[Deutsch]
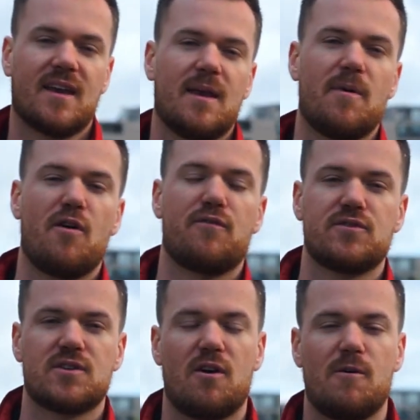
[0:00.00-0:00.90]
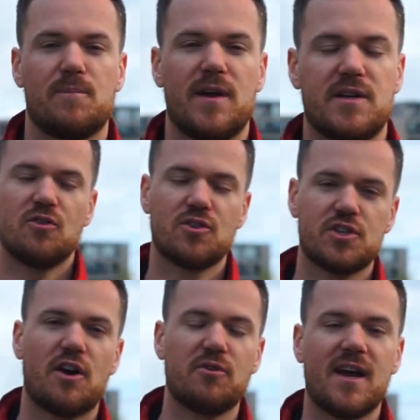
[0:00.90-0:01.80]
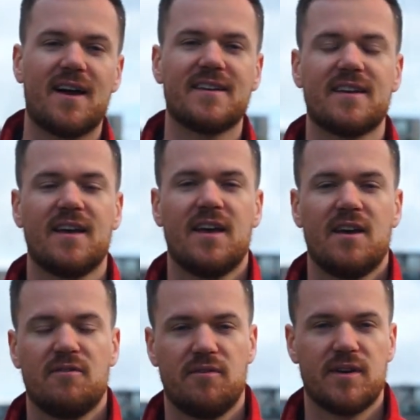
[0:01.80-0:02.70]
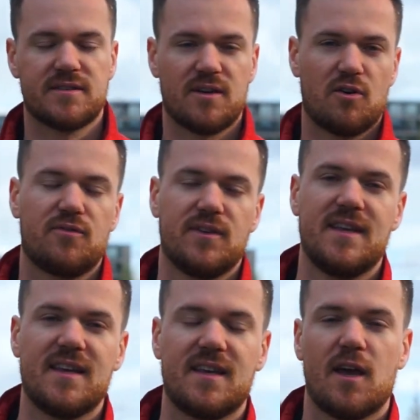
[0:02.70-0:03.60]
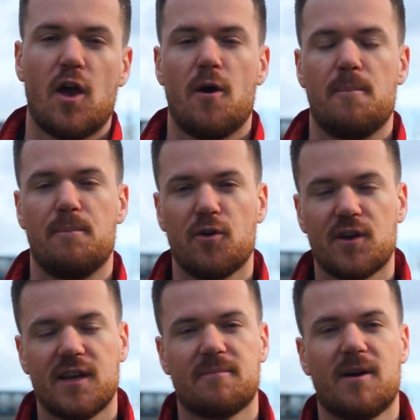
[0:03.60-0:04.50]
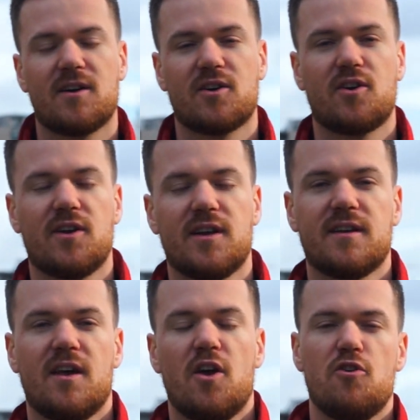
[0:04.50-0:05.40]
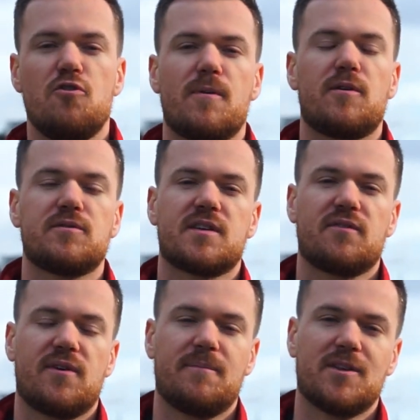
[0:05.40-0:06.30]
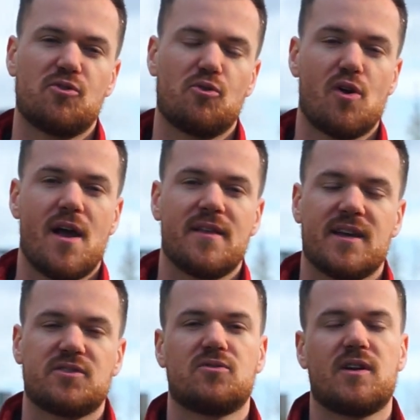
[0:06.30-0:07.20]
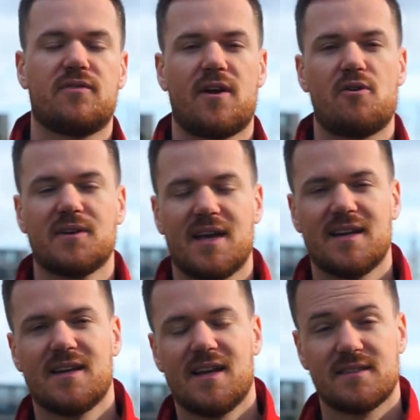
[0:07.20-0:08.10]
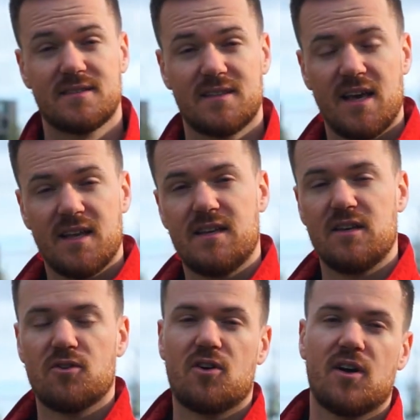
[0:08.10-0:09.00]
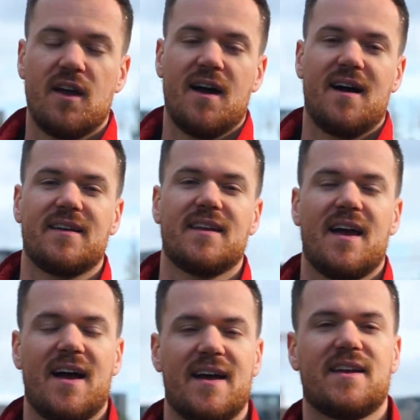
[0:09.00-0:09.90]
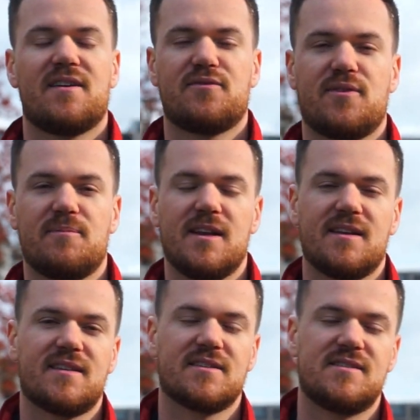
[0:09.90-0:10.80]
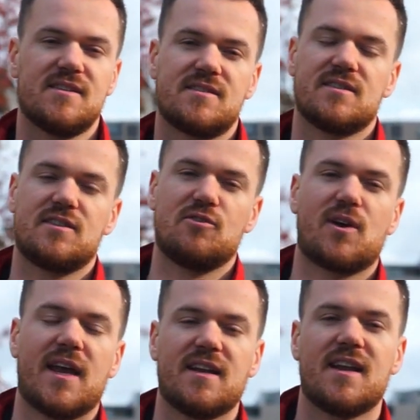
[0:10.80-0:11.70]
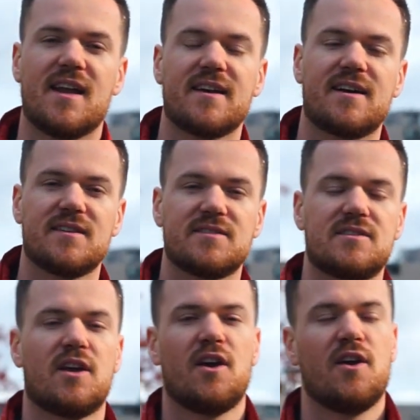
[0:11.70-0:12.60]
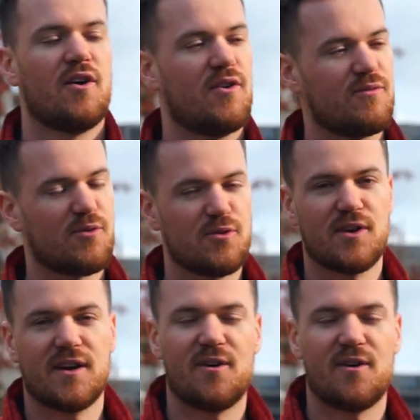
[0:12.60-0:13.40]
dann geh mal auf unsere Homepage und schau dir an, wie wir das auch für dich möglich machen können über unsere Vermittlung, dass du da Frauen kennenlernst, die noch an einer Familie interessiert sind, die du kennenlernen kannst und wo du dann